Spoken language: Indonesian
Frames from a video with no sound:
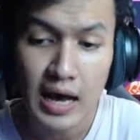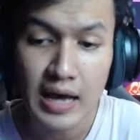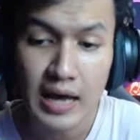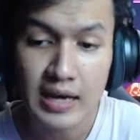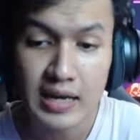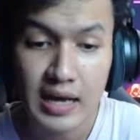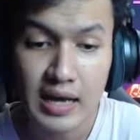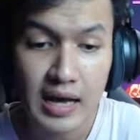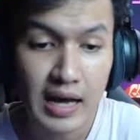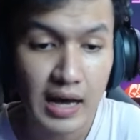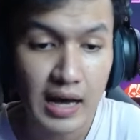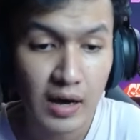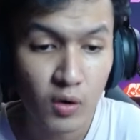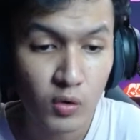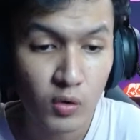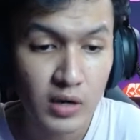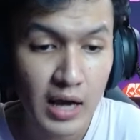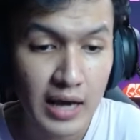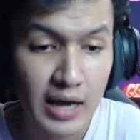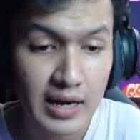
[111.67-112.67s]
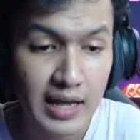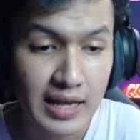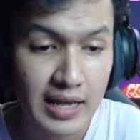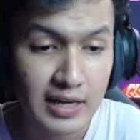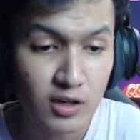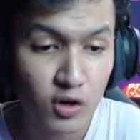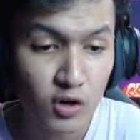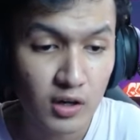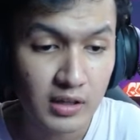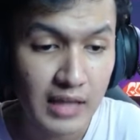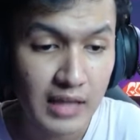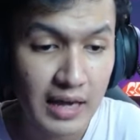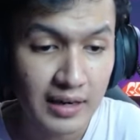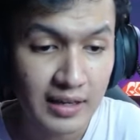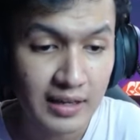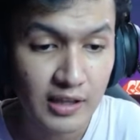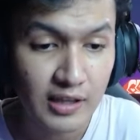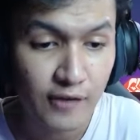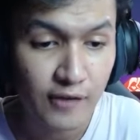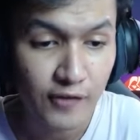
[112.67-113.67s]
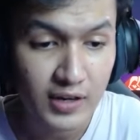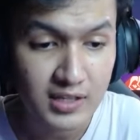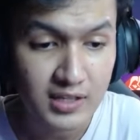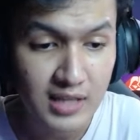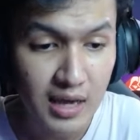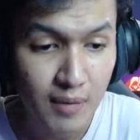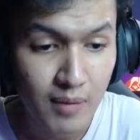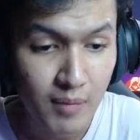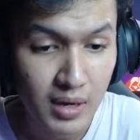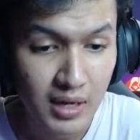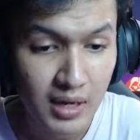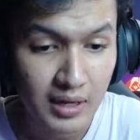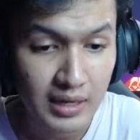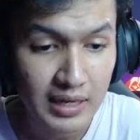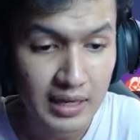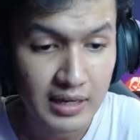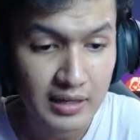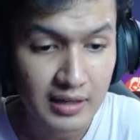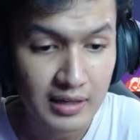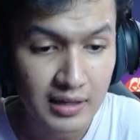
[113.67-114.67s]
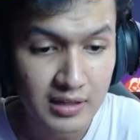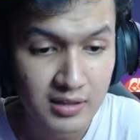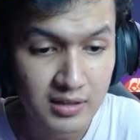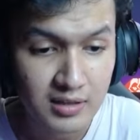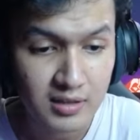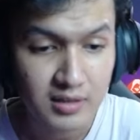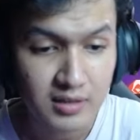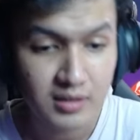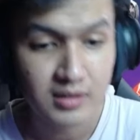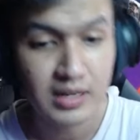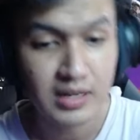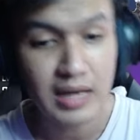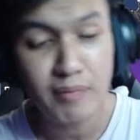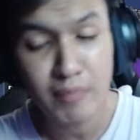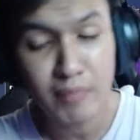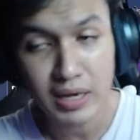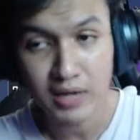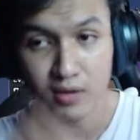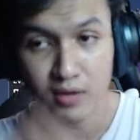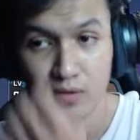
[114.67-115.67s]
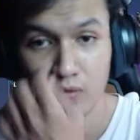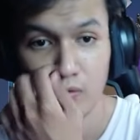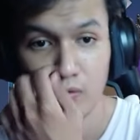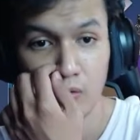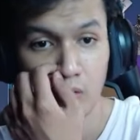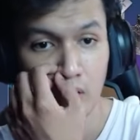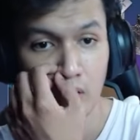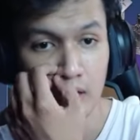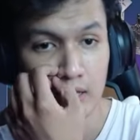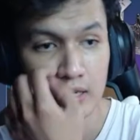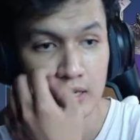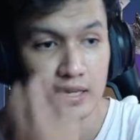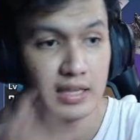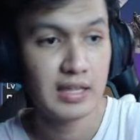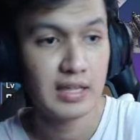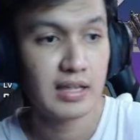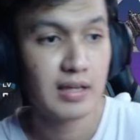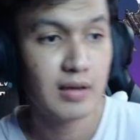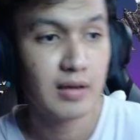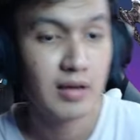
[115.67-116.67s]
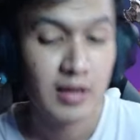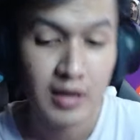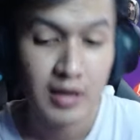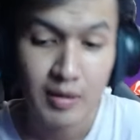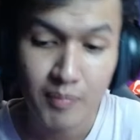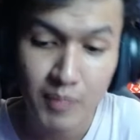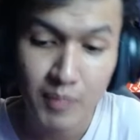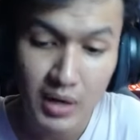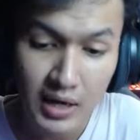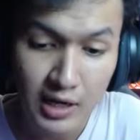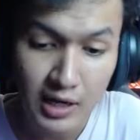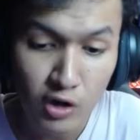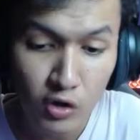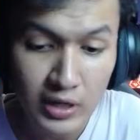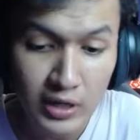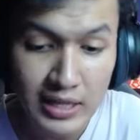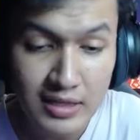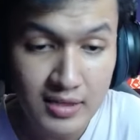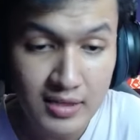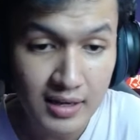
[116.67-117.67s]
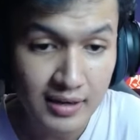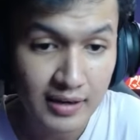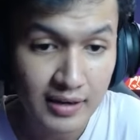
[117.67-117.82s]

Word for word: ada udah ada ignore target defense sama increase damage. Wah, ini berkedok hitter ini